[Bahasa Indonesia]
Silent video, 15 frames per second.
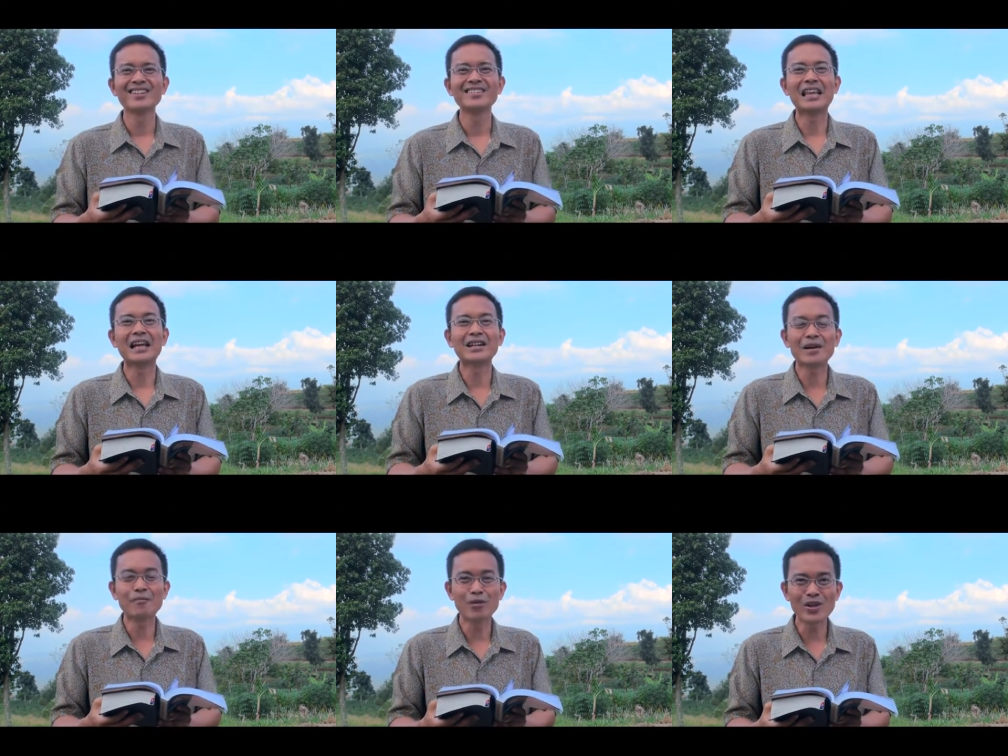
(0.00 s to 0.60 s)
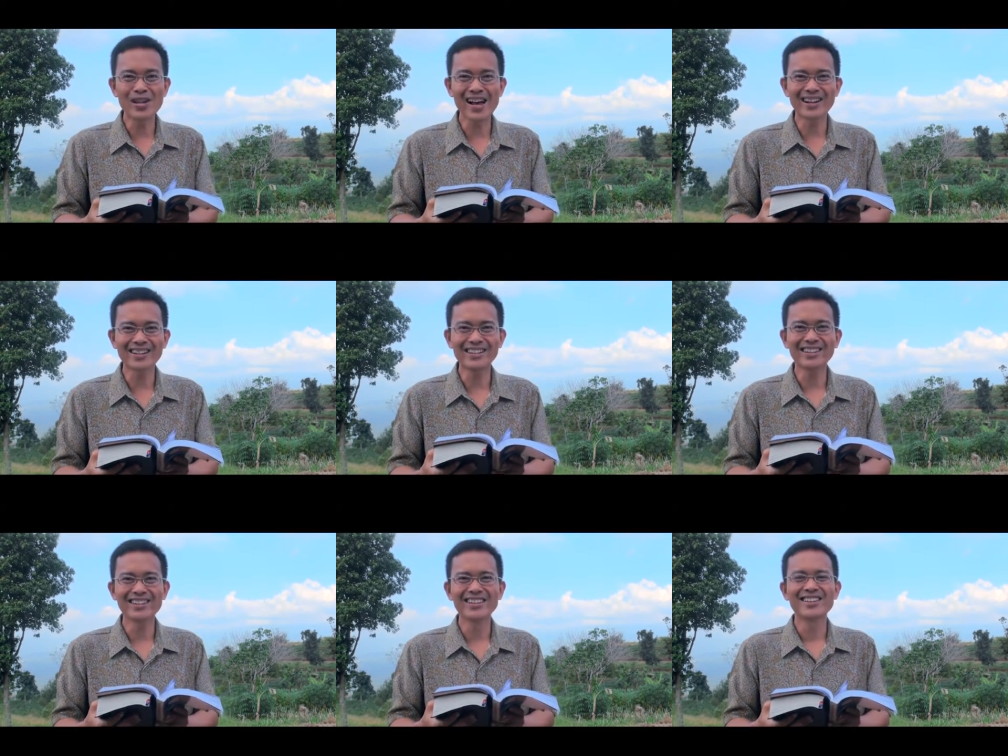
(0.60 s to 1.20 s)
dan
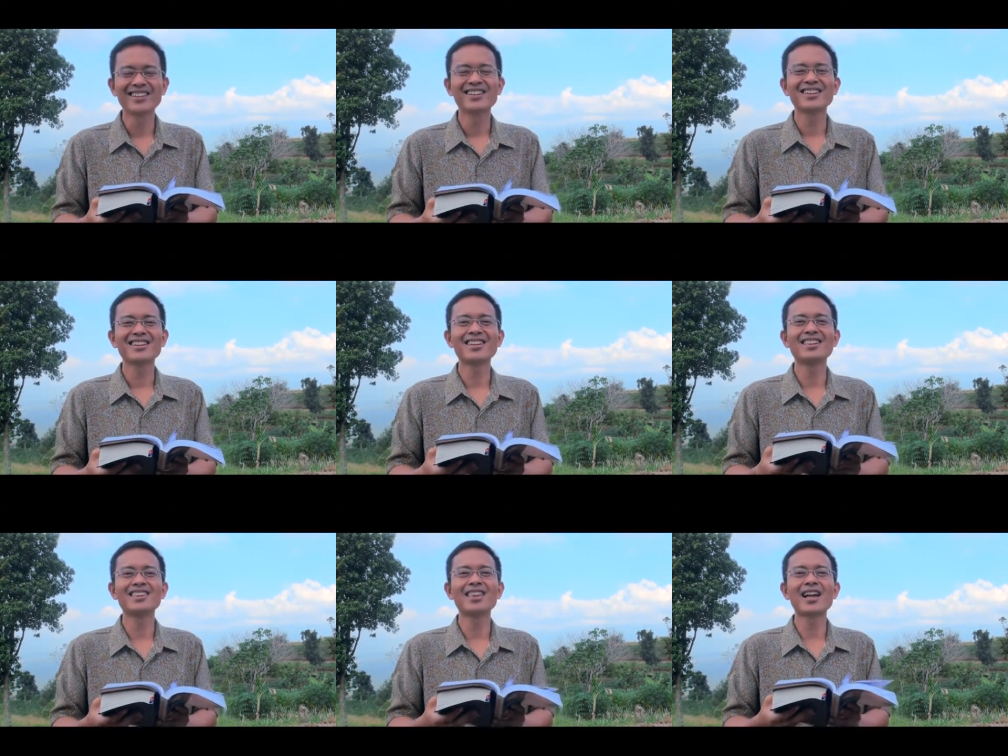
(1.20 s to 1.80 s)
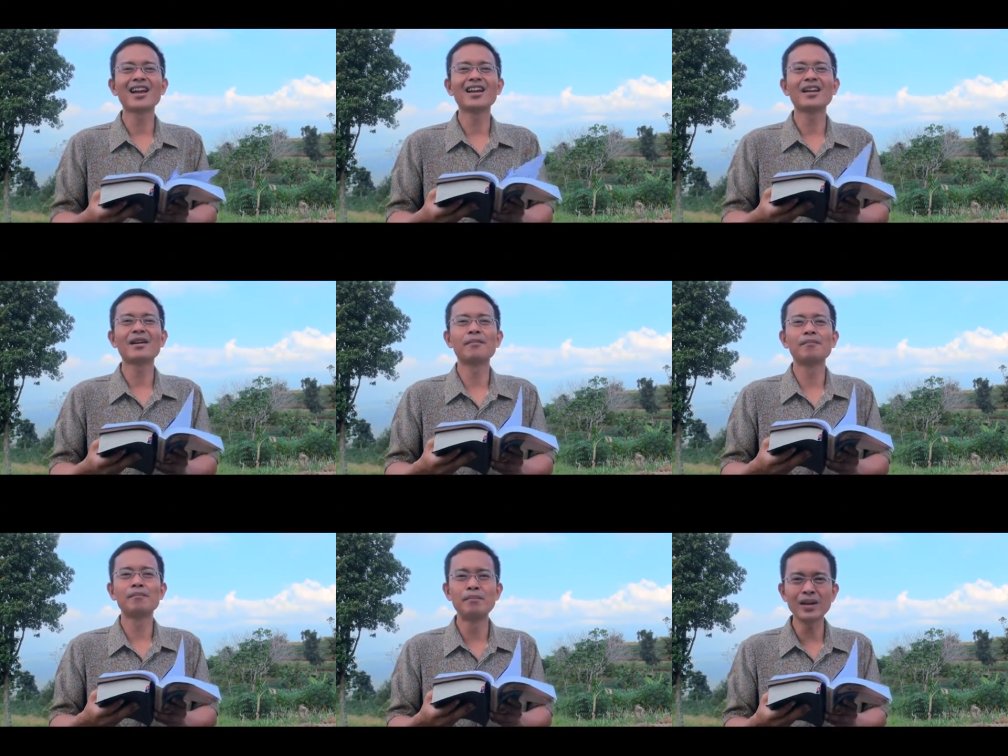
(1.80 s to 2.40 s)
kemudian kita
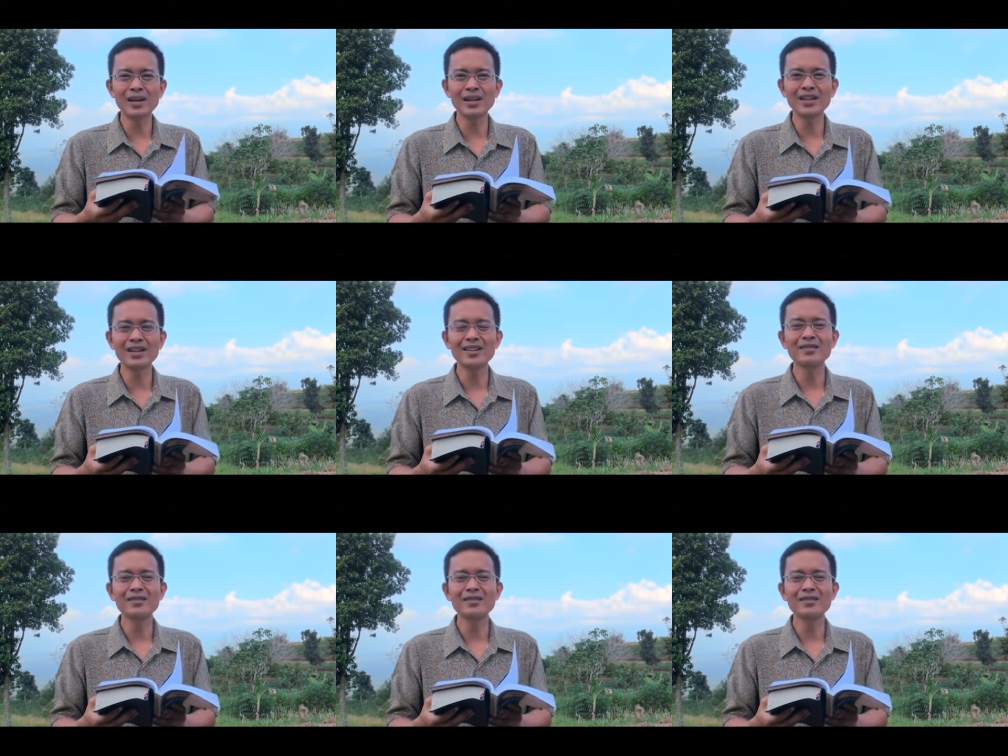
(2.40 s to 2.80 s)
lebih